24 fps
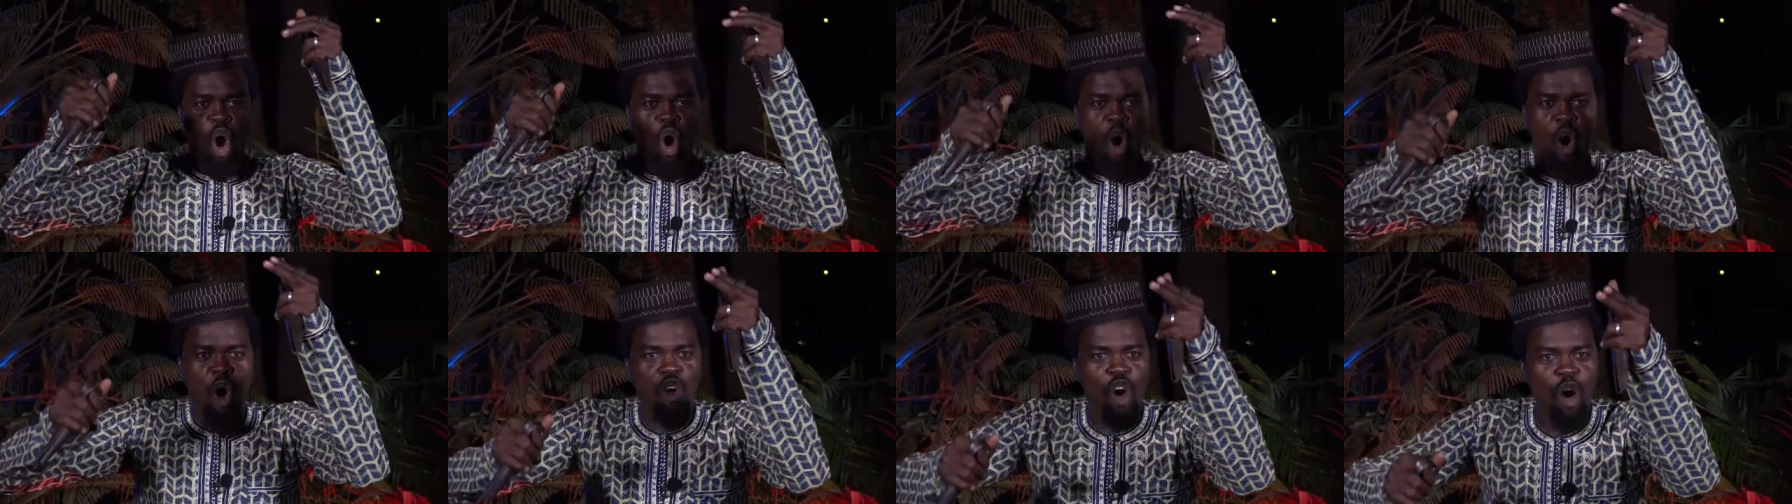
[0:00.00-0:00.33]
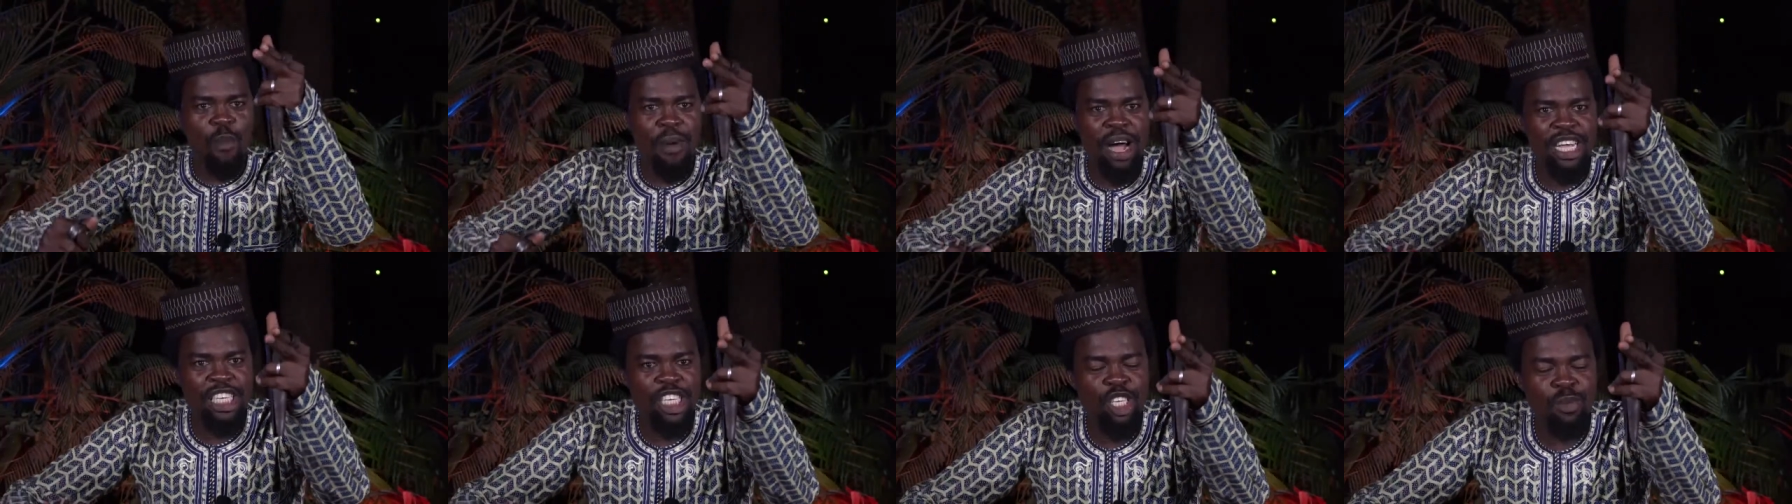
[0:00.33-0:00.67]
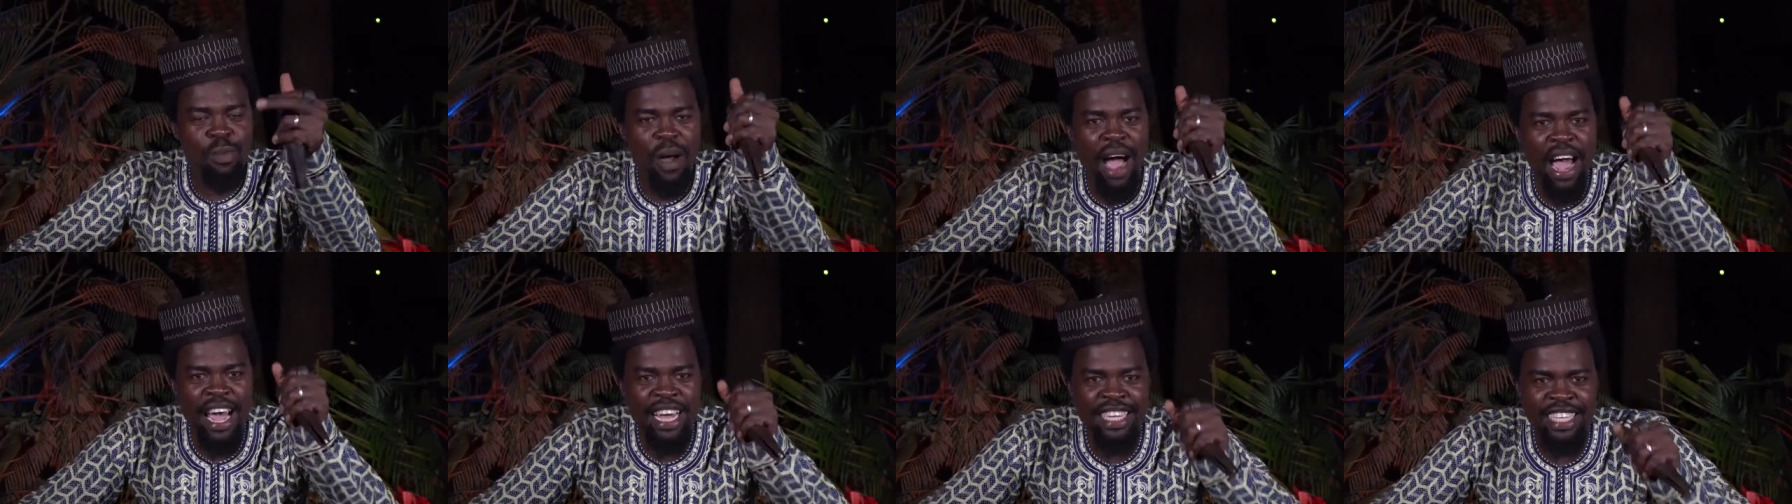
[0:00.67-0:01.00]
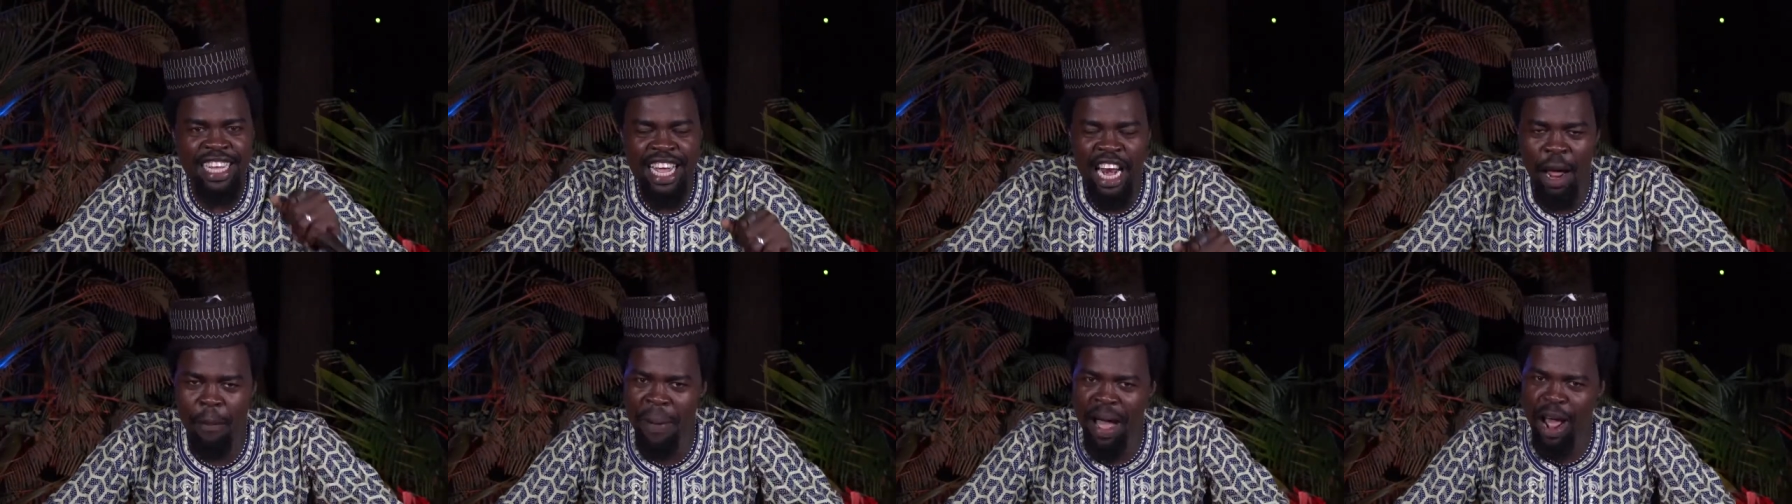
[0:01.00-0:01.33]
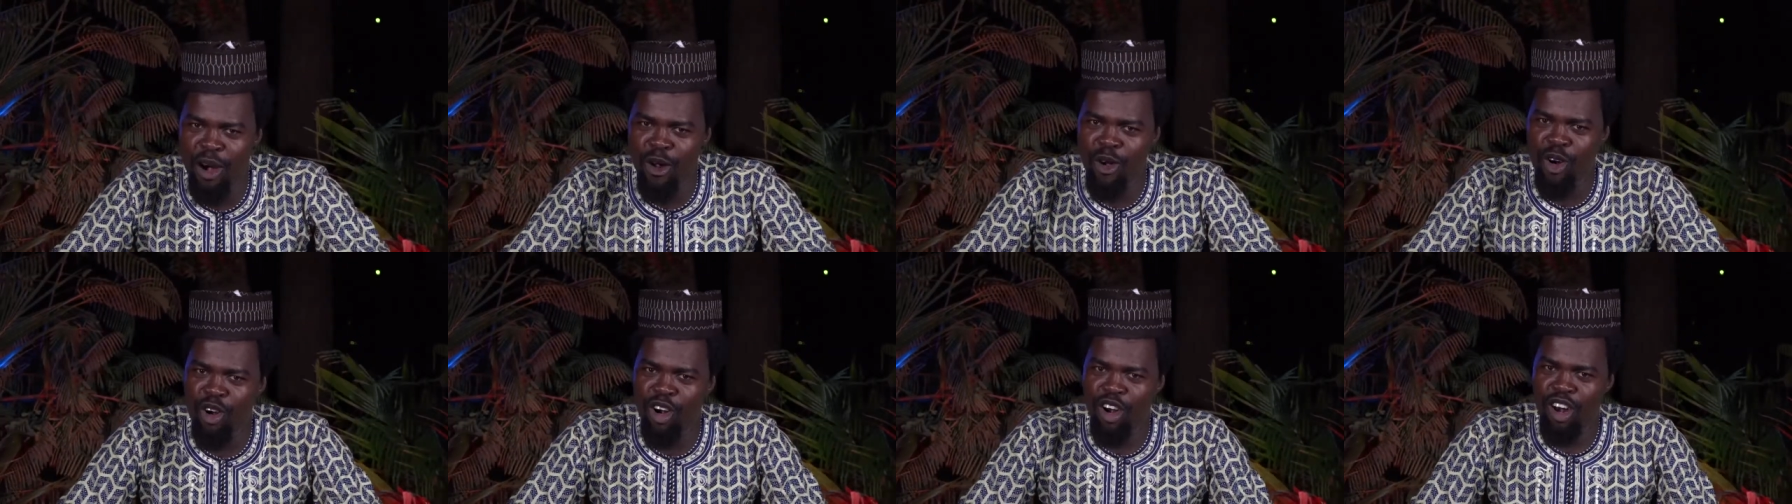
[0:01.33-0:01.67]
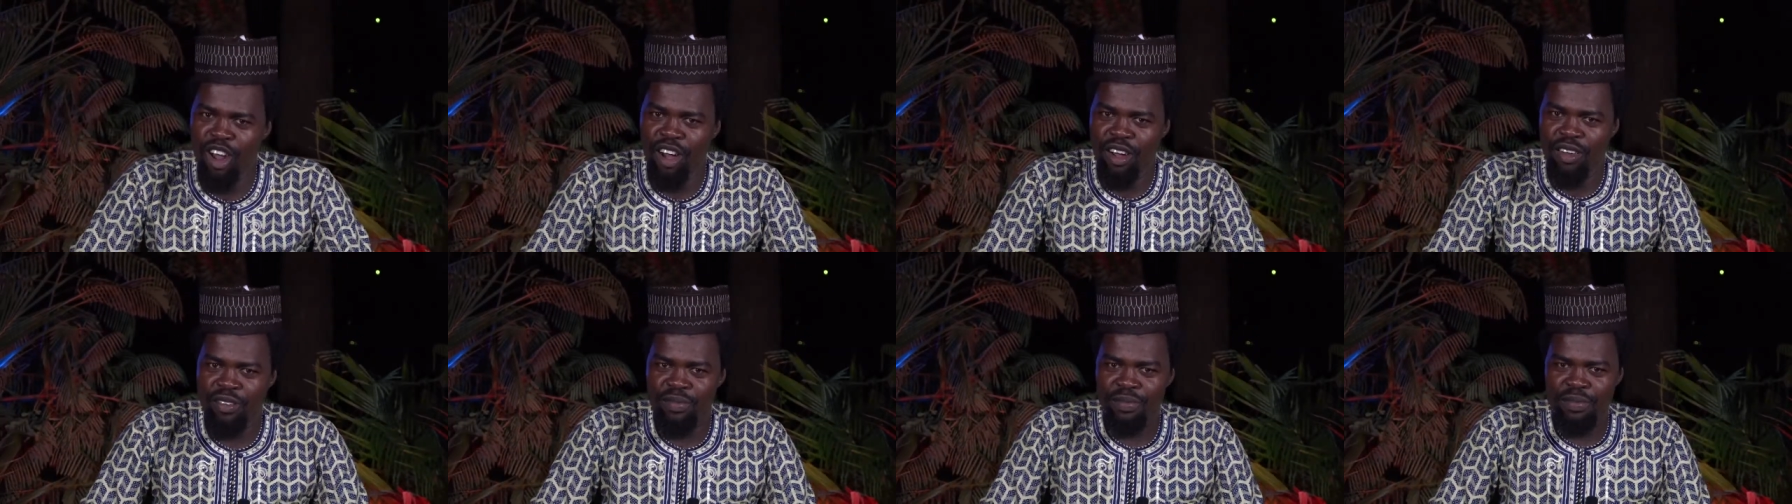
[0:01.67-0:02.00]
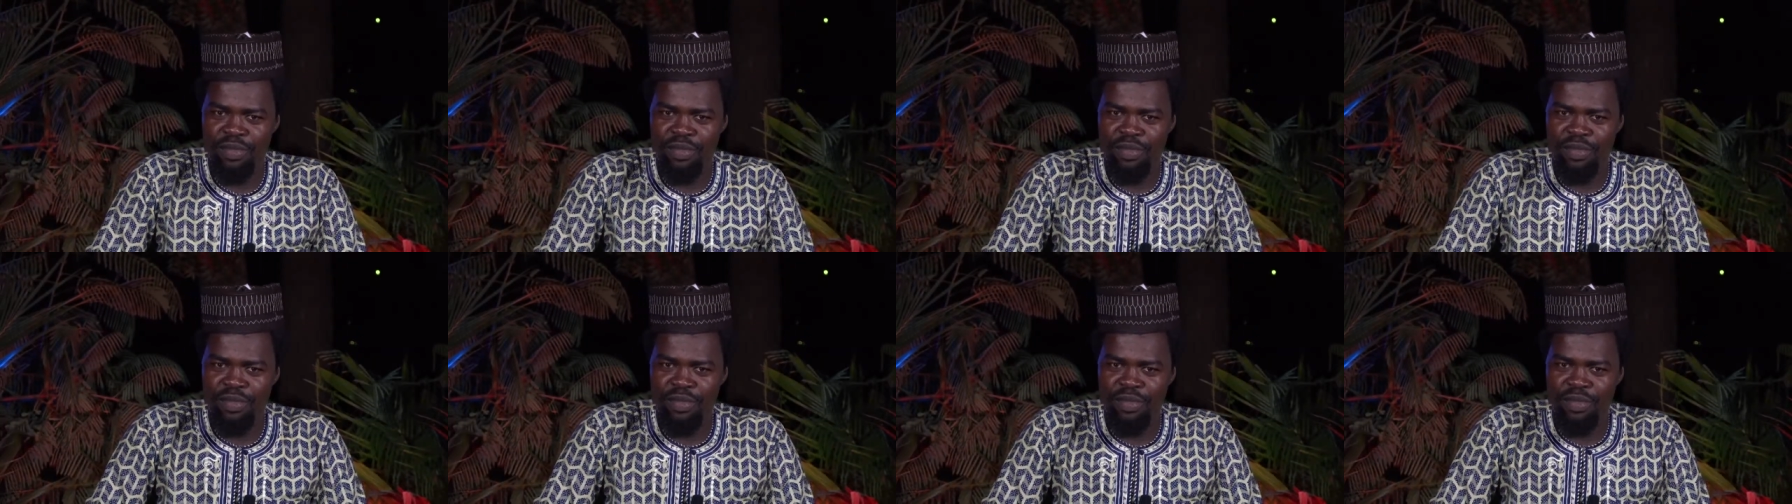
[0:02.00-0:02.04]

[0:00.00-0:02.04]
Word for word: au commencement était la parole